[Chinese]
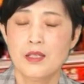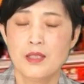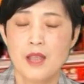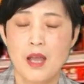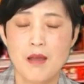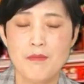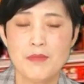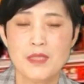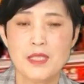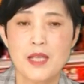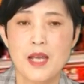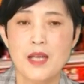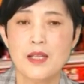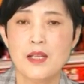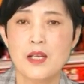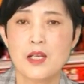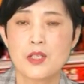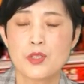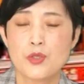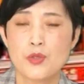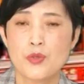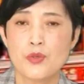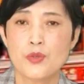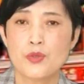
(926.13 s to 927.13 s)
他们家
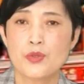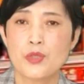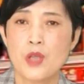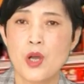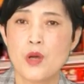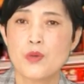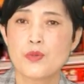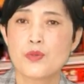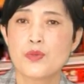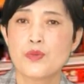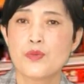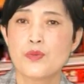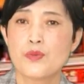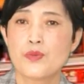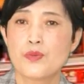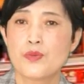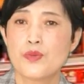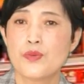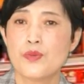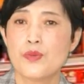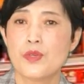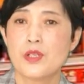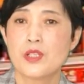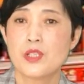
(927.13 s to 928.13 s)
呢，就到处
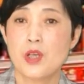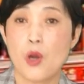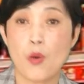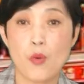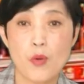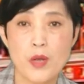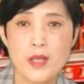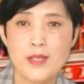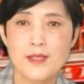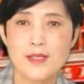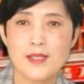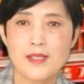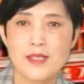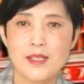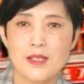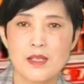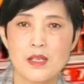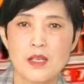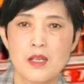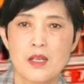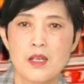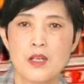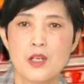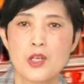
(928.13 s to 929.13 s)
去找关系，
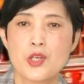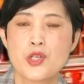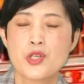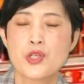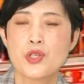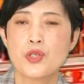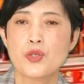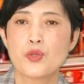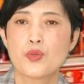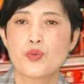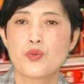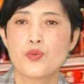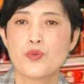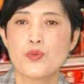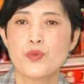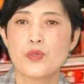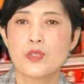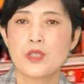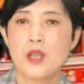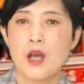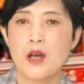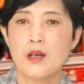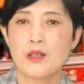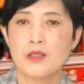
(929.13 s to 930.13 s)
试图
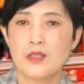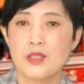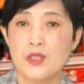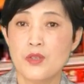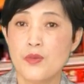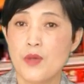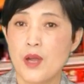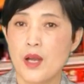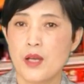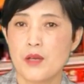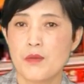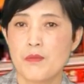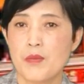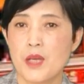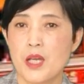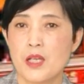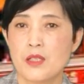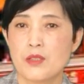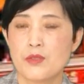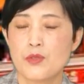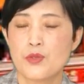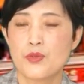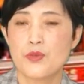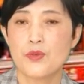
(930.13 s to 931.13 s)
到医院里
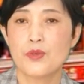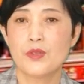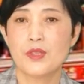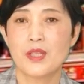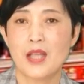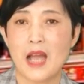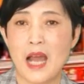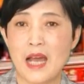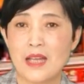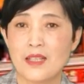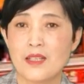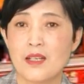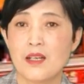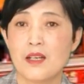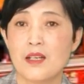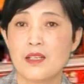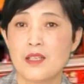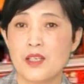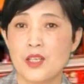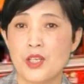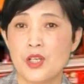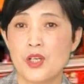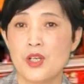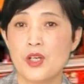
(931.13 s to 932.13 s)
面去拿得
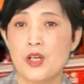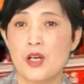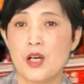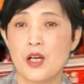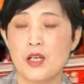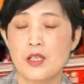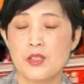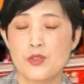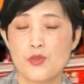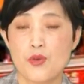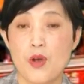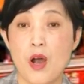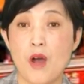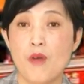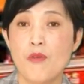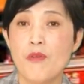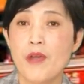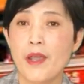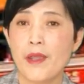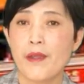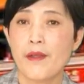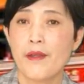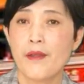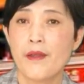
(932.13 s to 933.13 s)
一个床
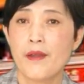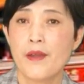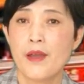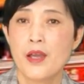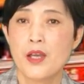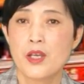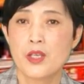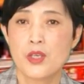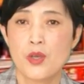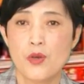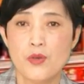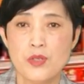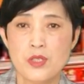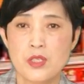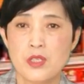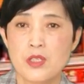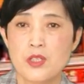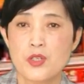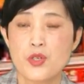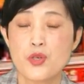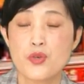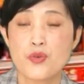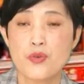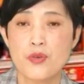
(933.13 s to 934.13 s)
位，尤
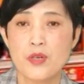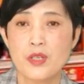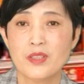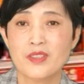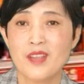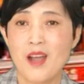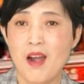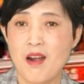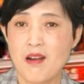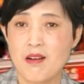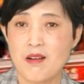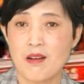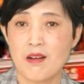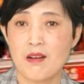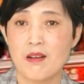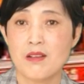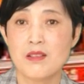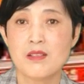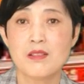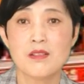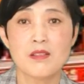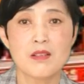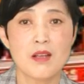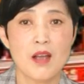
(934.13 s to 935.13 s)
其是说他
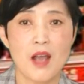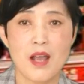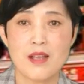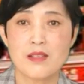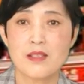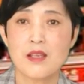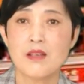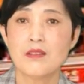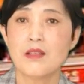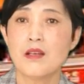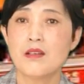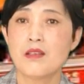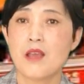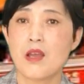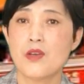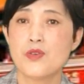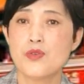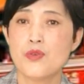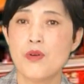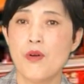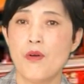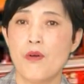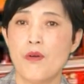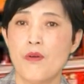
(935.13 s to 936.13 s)
儿子还相当
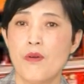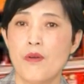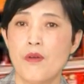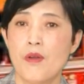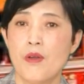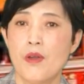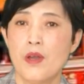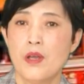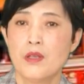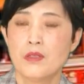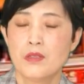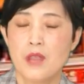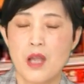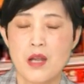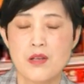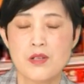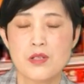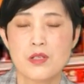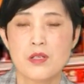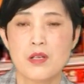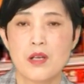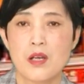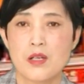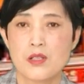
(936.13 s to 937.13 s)
严重，但
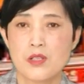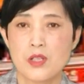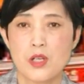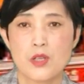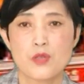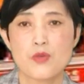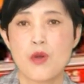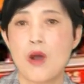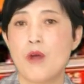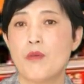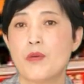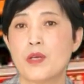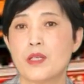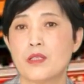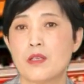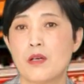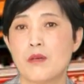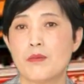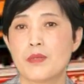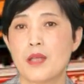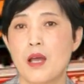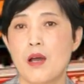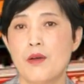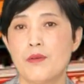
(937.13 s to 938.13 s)
是呢，这个床位
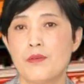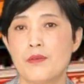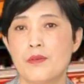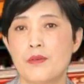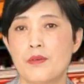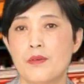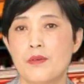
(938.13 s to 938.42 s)
得不到。